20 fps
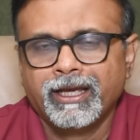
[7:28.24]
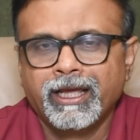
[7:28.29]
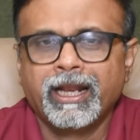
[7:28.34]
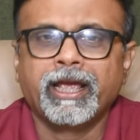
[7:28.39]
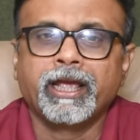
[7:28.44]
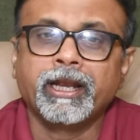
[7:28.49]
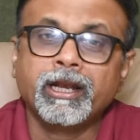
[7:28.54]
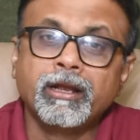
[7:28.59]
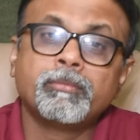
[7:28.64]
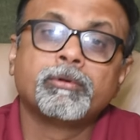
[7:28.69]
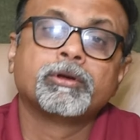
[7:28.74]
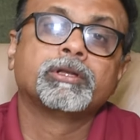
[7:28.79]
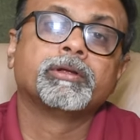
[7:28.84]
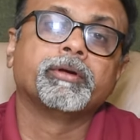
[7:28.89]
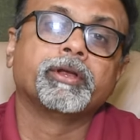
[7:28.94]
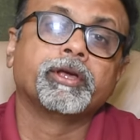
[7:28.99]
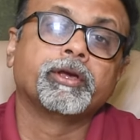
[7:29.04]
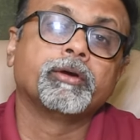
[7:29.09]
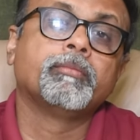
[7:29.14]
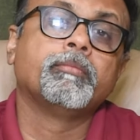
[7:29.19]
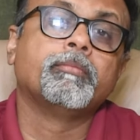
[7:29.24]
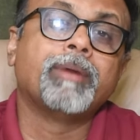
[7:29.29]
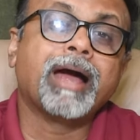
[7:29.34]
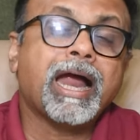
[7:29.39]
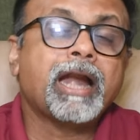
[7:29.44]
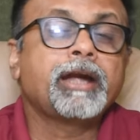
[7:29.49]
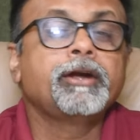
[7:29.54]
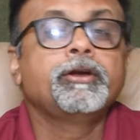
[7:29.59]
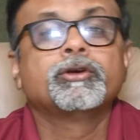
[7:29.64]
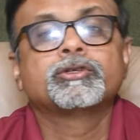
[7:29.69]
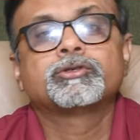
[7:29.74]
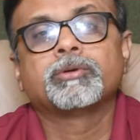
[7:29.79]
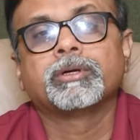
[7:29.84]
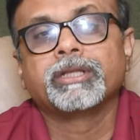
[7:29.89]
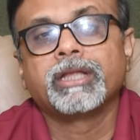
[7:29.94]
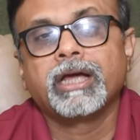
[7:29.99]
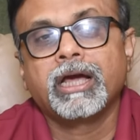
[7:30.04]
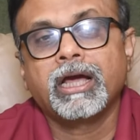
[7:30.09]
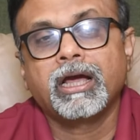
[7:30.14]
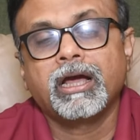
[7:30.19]
ஏன்னா என்ன பொறுத்த வரைக்கும் பேட் நியூஸ்
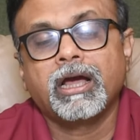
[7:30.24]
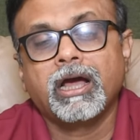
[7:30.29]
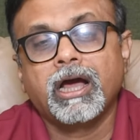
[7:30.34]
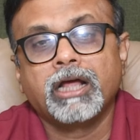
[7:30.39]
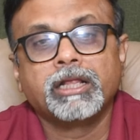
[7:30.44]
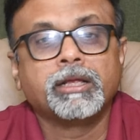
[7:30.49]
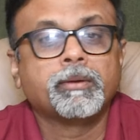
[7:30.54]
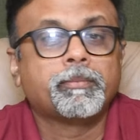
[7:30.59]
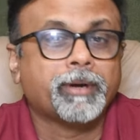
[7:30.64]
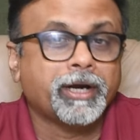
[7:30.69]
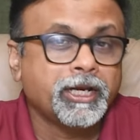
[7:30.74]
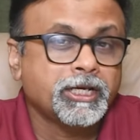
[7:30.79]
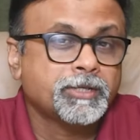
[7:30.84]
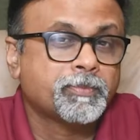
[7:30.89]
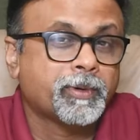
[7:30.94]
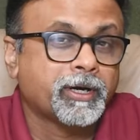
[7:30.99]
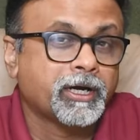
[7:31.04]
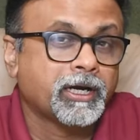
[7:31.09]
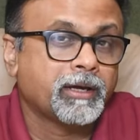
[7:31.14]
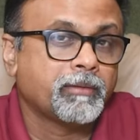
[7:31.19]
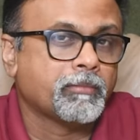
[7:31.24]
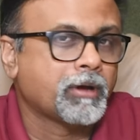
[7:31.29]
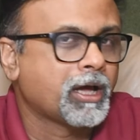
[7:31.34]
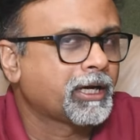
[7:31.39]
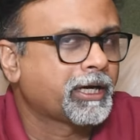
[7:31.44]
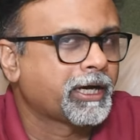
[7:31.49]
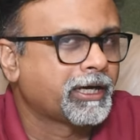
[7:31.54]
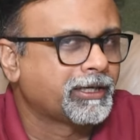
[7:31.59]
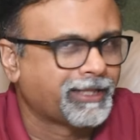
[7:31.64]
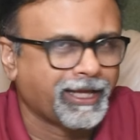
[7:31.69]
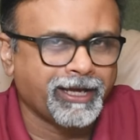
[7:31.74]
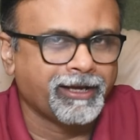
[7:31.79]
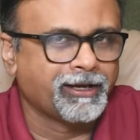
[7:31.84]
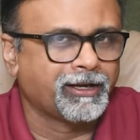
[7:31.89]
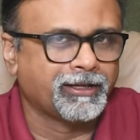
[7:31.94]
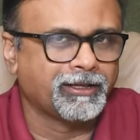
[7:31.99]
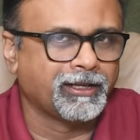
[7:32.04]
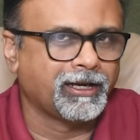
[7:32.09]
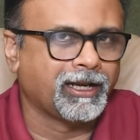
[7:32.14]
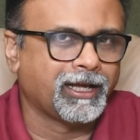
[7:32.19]
வந்தால் அதை பனிஷ் பண்ண மார்க்கெட்
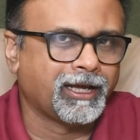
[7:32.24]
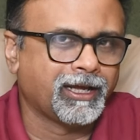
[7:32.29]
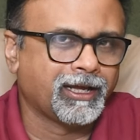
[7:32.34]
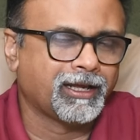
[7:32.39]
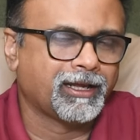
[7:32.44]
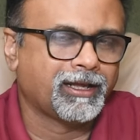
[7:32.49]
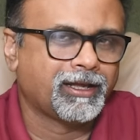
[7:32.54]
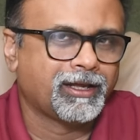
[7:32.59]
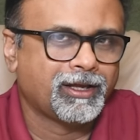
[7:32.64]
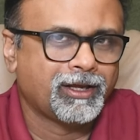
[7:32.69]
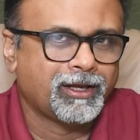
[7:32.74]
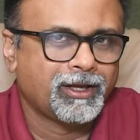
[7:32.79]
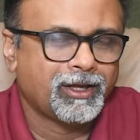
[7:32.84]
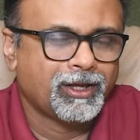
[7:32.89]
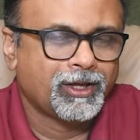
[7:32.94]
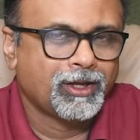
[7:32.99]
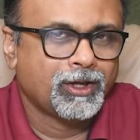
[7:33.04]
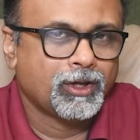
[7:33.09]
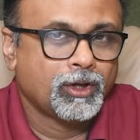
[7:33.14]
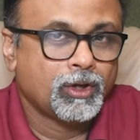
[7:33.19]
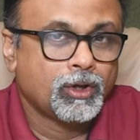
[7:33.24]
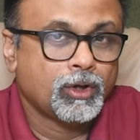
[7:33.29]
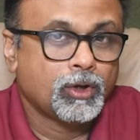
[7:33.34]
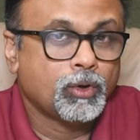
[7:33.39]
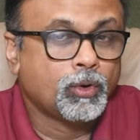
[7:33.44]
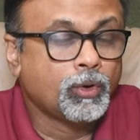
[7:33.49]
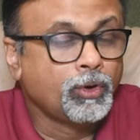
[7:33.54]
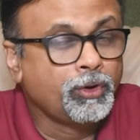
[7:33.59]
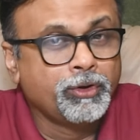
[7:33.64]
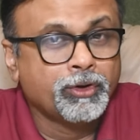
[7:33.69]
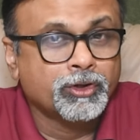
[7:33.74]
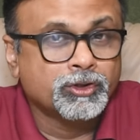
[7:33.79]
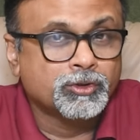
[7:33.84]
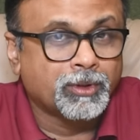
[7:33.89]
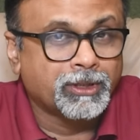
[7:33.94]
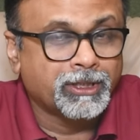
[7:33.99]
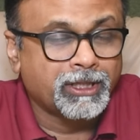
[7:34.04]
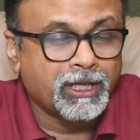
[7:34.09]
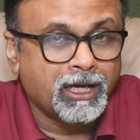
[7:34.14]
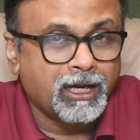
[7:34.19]
தயங்கிறது இல்லை குட் நியூஸ்
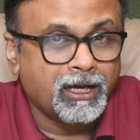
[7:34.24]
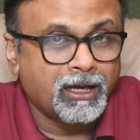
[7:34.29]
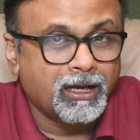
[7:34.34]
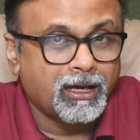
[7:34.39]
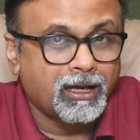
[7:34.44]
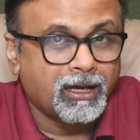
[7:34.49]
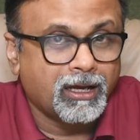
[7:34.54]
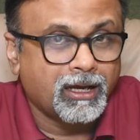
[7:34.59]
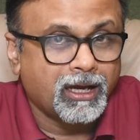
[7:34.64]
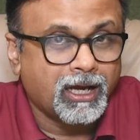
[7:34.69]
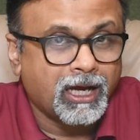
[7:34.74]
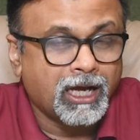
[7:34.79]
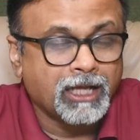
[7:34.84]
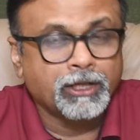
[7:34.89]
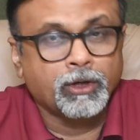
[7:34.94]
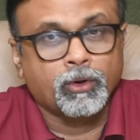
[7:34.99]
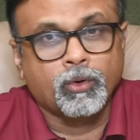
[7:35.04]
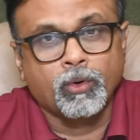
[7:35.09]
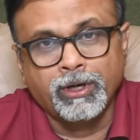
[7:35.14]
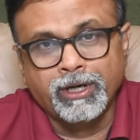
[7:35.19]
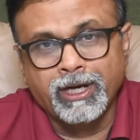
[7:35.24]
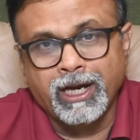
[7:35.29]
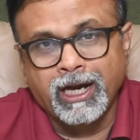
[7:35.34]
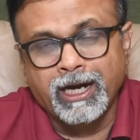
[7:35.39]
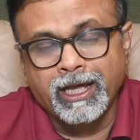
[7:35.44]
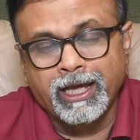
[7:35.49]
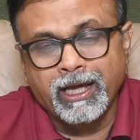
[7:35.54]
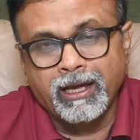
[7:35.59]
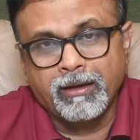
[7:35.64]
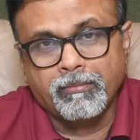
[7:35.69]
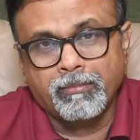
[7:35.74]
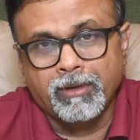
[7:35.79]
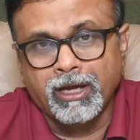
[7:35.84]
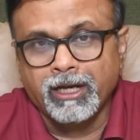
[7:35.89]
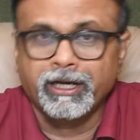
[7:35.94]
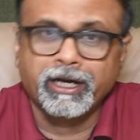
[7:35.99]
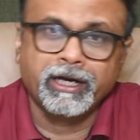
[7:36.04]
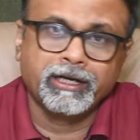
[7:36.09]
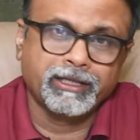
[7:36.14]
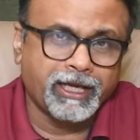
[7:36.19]
வந்தால் அதை கொண்டாட
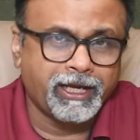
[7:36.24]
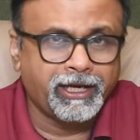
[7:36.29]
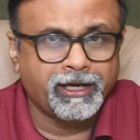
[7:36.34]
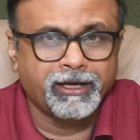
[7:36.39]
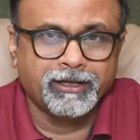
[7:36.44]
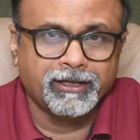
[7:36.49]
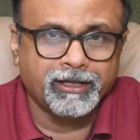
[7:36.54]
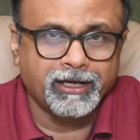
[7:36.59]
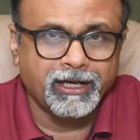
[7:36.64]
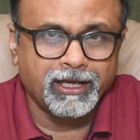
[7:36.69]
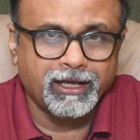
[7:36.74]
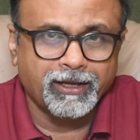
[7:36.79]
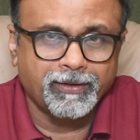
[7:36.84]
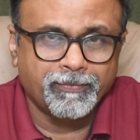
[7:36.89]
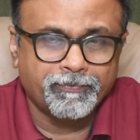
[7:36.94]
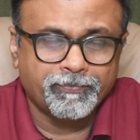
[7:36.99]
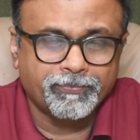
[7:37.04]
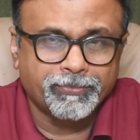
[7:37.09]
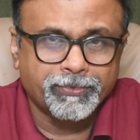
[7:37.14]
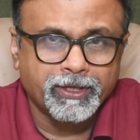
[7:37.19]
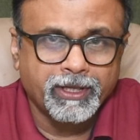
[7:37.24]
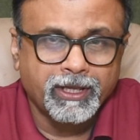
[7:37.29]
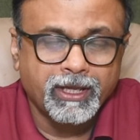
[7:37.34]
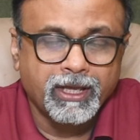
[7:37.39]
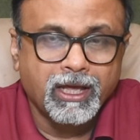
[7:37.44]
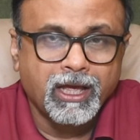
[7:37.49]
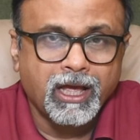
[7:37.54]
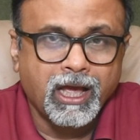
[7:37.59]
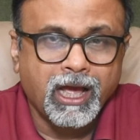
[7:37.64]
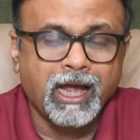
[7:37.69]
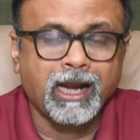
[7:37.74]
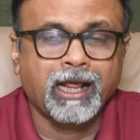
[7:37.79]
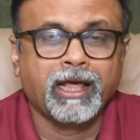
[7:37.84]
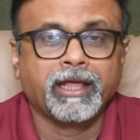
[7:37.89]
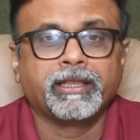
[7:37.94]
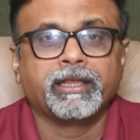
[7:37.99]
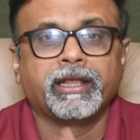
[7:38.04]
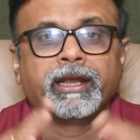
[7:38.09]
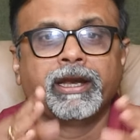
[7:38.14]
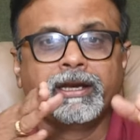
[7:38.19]
மார்க்கெட் தயங்கிறது இல்லை ஆனால்
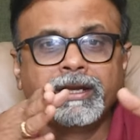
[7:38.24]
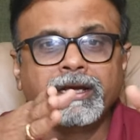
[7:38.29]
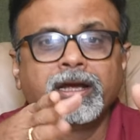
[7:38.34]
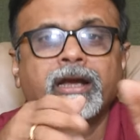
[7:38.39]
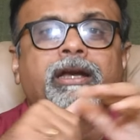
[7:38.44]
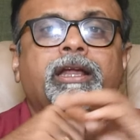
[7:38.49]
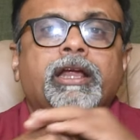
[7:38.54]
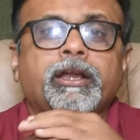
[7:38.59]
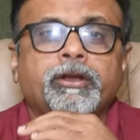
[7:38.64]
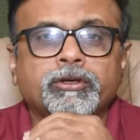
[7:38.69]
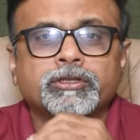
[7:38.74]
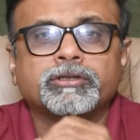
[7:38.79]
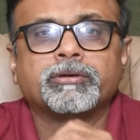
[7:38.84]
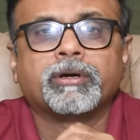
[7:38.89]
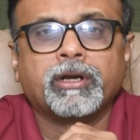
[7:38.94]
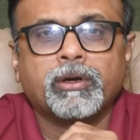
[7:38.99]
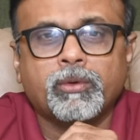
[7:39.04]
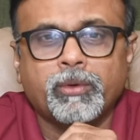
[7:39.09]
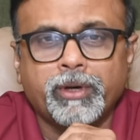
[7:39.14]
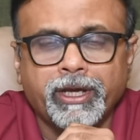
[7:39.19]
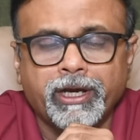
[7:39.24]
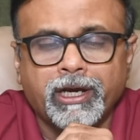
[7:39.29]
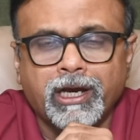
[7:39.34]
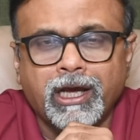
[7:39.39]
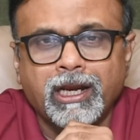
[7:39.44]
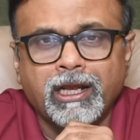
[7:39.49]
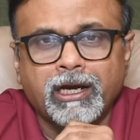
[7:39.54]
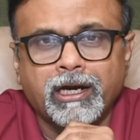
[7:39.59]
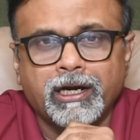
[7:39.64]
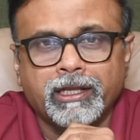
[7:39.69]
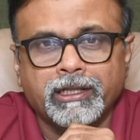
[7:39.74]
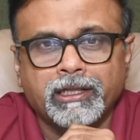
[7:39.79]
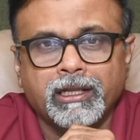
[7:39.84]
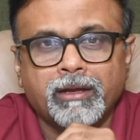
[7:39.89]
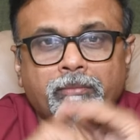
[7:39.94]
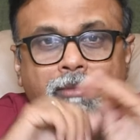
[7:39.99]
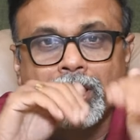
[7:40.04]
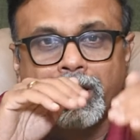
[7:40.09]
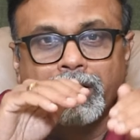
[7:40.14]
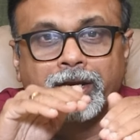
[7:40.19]
இந்த ரெண்டு கண்டா நியூஸ் வரக்கூடிய
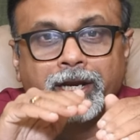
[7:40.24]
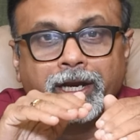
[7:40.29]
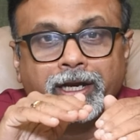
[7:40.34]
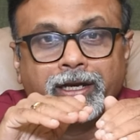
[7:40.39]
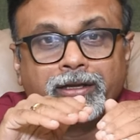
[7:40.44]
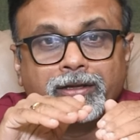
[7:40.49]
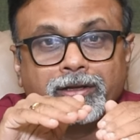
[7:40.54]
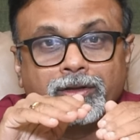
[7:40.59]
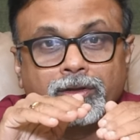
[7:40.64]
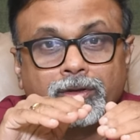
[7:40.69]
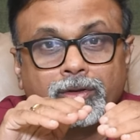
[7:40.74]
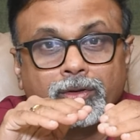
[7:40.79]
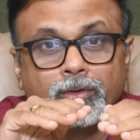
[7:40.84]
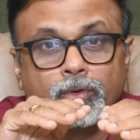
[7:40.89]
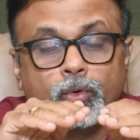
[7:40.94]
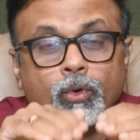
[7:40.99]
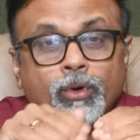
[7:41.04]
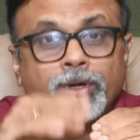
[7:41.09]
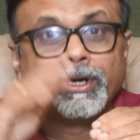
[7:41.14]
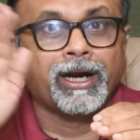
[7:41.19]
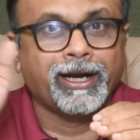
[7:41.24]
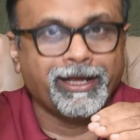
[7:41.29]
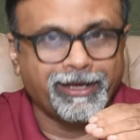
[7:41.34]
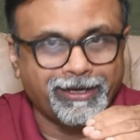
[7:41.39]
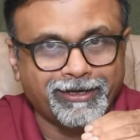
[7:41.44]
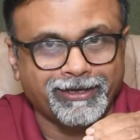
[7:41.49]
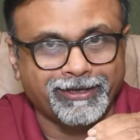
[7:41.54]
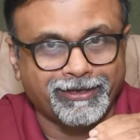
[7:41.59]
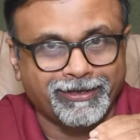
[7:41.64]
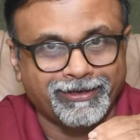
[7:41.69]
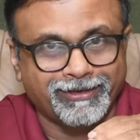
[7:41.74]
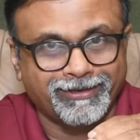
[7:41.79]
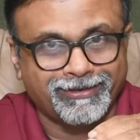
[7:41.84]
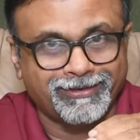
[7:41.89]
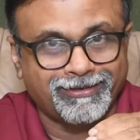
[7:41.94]
காலகட்டத்தில் மார்க்கெட் கொண்டாடிக்கிட்டு இருக்கு